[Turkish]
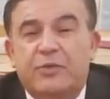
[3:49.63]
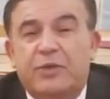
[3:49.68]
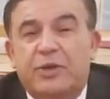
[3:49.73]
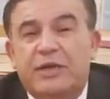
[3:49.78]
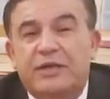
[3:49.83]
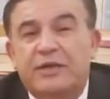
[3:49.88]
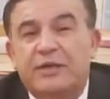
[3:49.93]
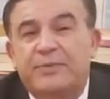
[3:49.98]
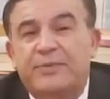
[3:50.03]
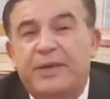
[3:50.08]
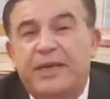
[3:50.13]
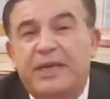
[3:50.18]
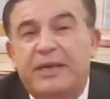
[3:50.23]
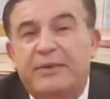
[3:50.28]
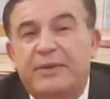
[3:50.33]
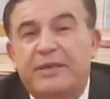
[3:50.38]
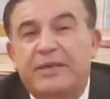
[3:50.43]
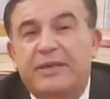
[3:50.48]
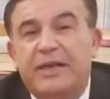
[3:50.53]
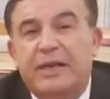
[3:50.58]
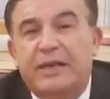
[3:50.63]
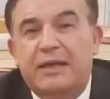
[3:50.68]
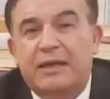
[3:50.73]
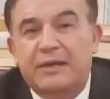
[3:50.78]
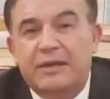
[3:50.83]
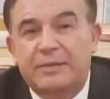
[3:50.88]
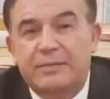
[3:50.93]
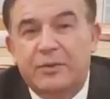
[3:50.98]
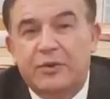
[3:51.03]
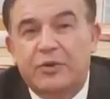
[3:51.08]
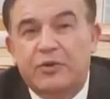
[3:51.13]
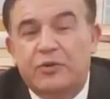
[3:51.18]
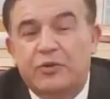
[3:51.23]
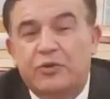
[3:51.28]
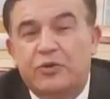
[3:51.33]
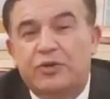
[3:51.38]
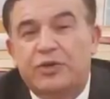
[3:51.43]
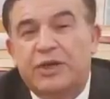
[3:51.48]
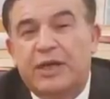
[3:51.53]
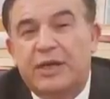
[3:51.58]
Burası benim intiharlandım diyor.
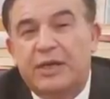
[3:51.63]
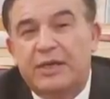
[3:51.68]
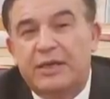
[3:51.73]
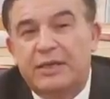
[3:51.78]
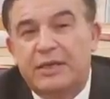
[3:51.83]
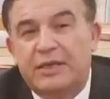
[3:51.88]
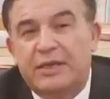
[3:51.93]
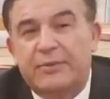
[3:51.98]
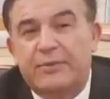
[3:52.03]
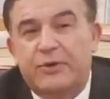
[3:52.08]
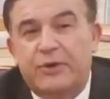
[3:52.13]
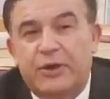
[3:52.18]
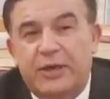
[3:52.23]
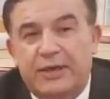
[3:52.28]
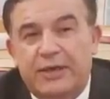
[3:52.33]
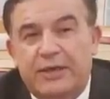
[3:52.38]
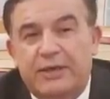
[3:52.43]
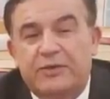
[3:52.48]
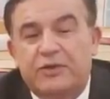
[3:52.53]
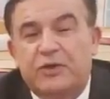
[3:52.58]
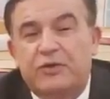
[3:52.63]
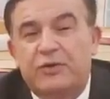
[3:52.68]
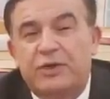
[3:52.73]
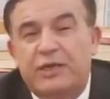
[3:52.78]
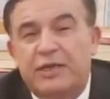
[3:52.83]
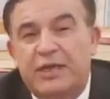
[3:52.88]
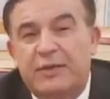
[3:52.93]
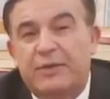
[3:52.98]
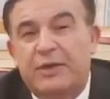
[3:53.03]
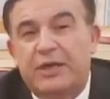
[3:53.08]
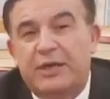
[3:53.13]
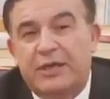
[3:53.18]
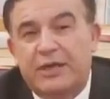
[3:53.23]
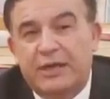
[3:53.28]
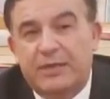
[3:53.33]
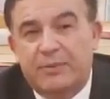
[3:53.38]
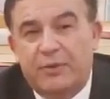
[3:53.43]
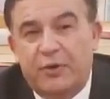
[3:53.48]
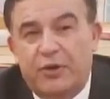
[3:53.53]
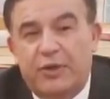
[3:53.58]
Rus Çarlığı'nda da böyleydi. Sovyetler
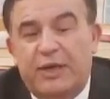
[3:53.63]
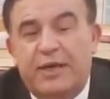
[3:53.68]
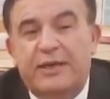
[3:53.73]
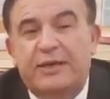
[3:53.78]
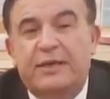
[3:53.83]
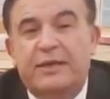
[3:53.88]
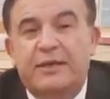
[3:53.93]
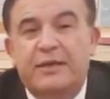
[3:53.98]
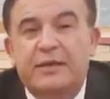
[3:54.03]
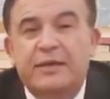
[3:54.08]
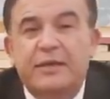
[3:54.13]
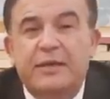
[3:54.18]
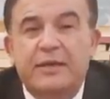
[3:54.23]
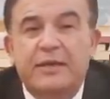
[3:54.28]
Birliği'nde de böyleydi.